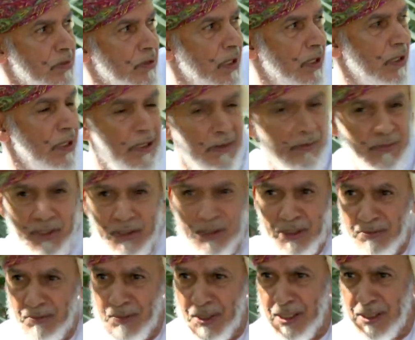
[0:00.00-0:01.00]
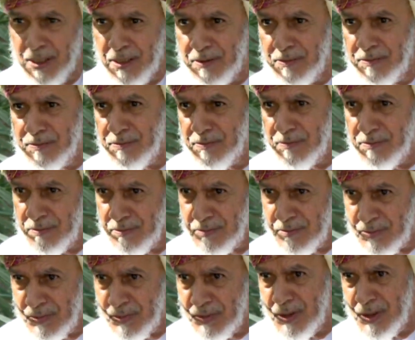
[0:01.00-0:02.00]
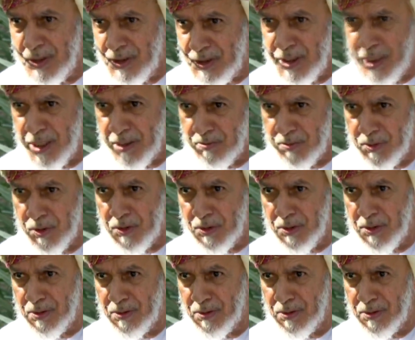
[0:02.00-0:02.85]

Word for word: هذا بيت المال يزرع بر